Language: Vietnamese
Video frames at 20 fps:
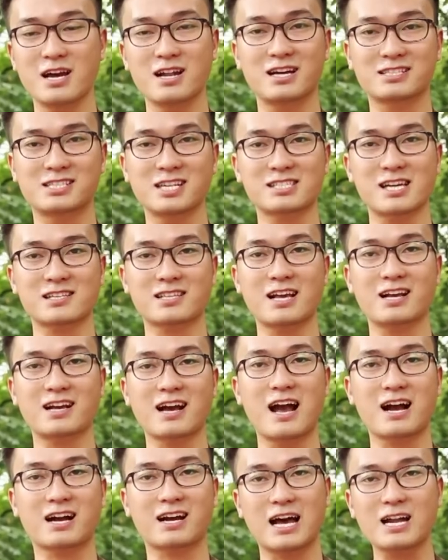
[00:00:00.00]
đây là chiếc xe tay
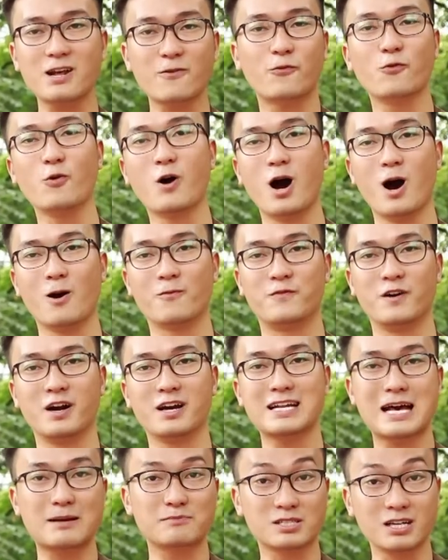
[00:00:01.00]
ga khá là phù hợp
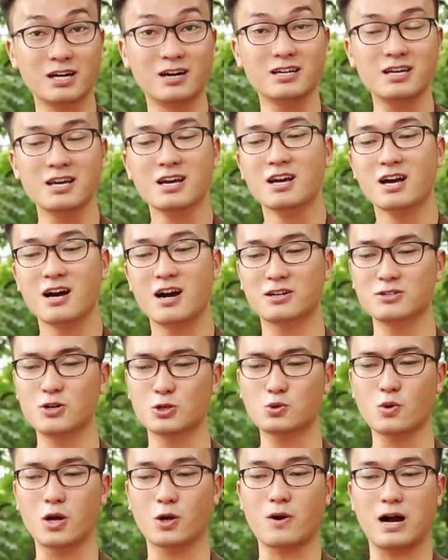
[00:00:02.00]
với nam giới ở
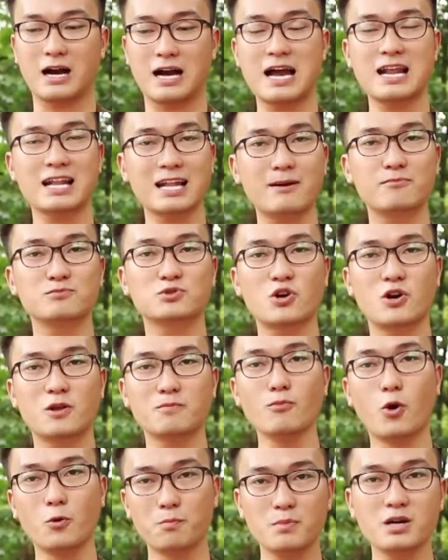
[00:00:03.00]
độ tuổi khoảng hai mươi lăm cho
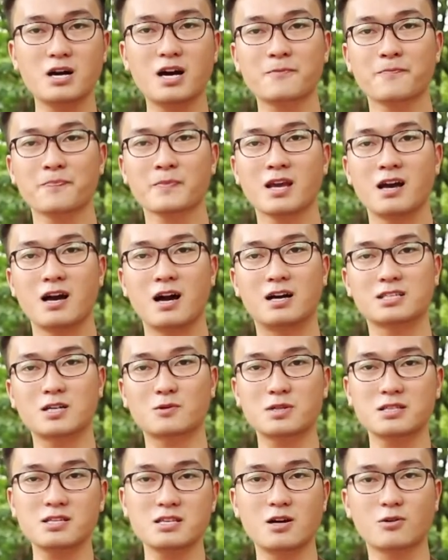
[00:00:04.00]
đến bốn mươi, ở
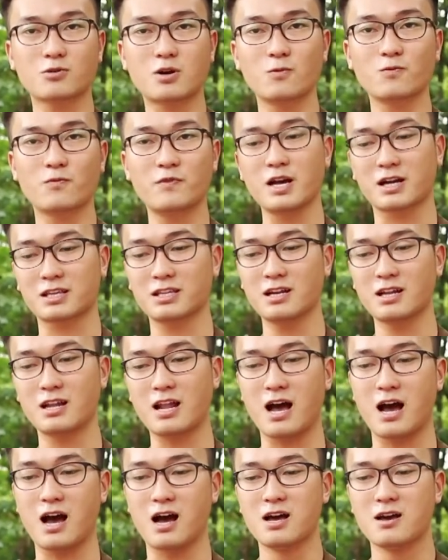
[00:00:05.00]
trong rất nhiều công việc như
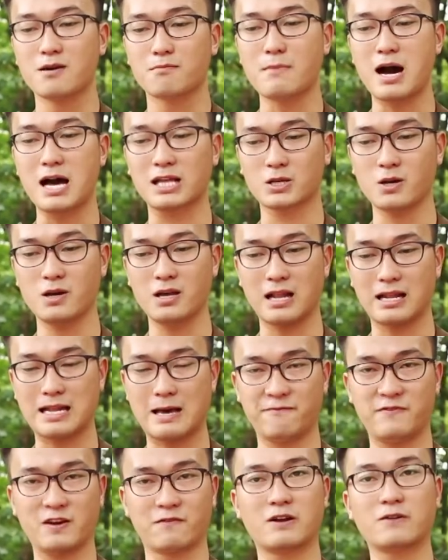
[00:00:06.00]
là bạn có thể là
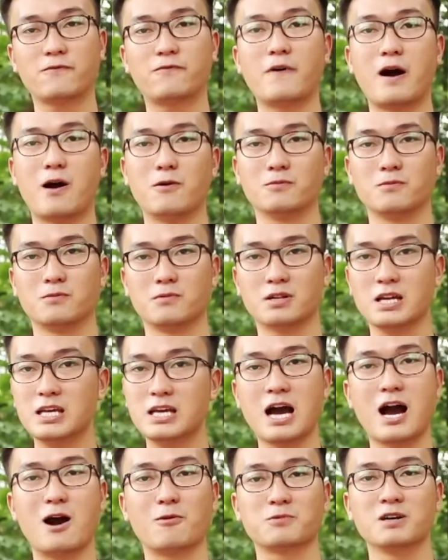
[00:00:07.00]
làm việc văn phòng, đi
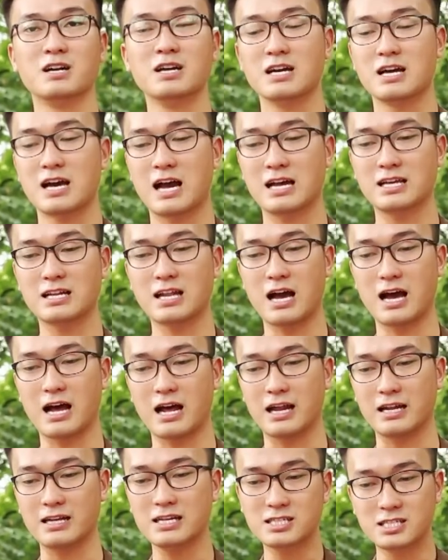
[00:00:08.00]
học hay
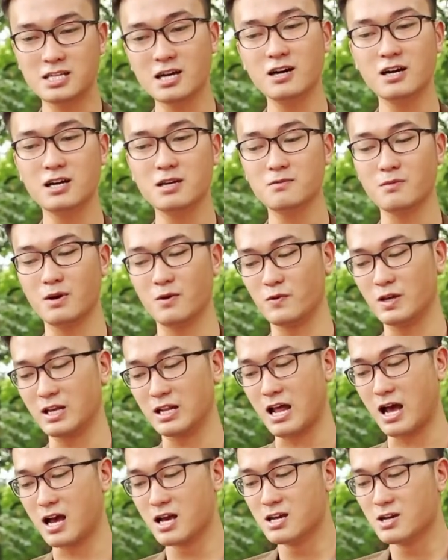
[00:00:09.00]
là đi chơi, bởi vì
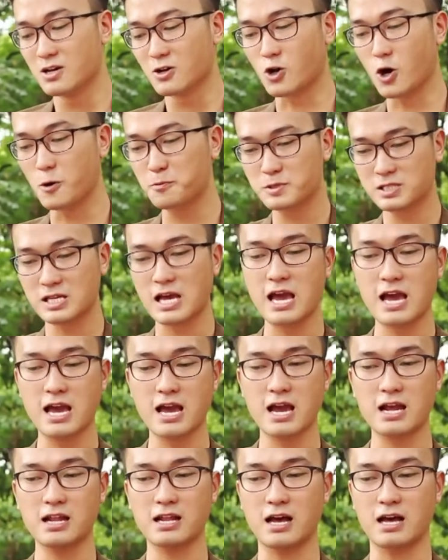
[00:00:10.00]
là cốp
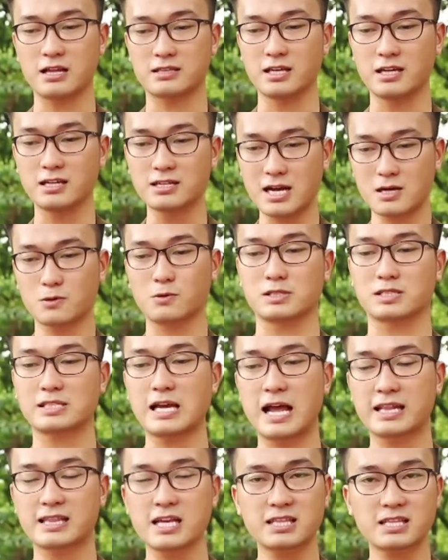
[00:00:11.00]
xe hay là tính năng của
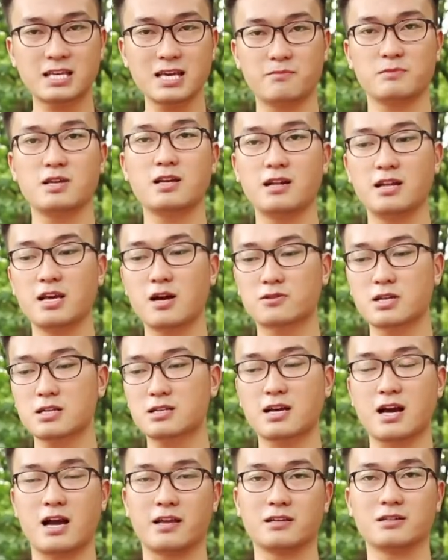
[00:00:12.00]
xe, tiết kiệm nhiên liệu, tất
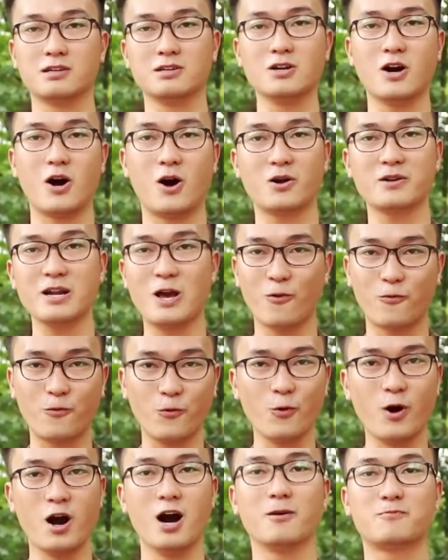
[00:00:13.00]
cả những thứ đó đều
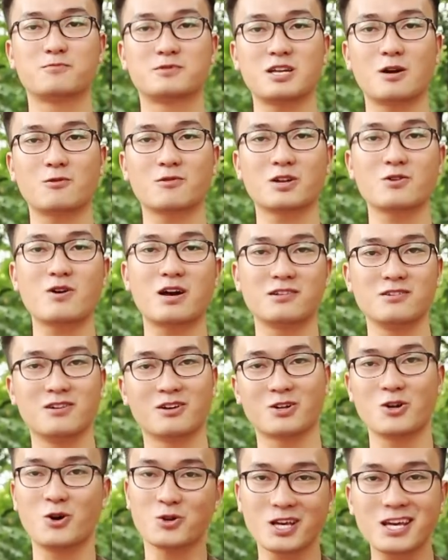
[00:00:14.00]
phù hợp trong cái đoạn
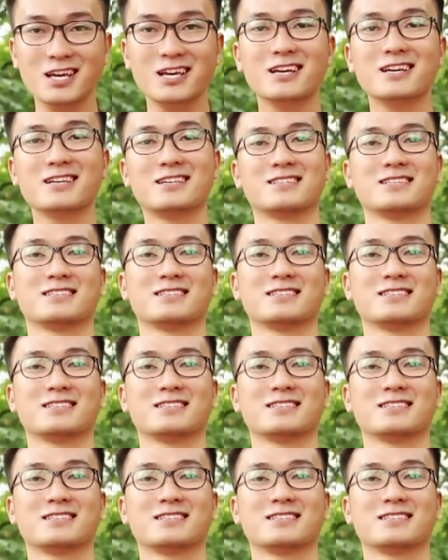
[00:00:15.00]
đường đô thị.